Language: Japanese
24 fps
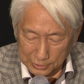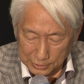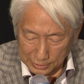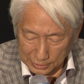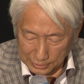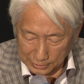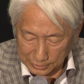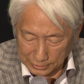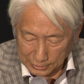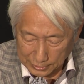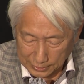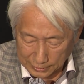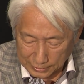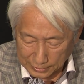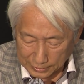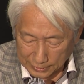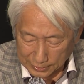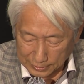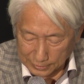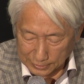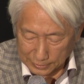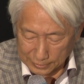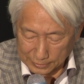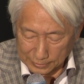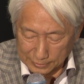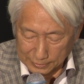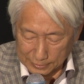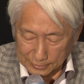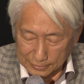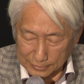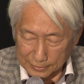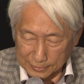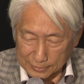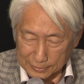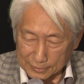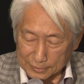に
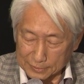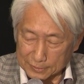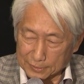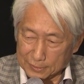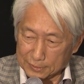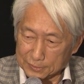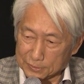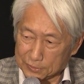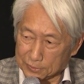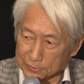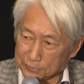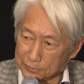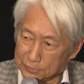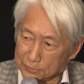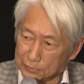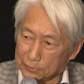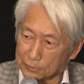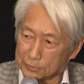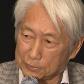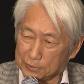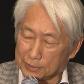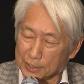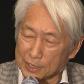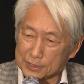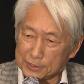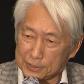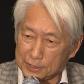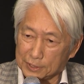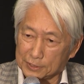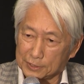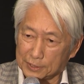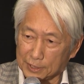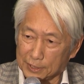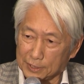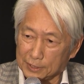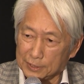ずっと暮らし
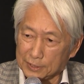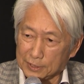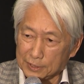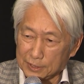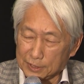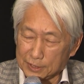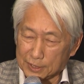てて、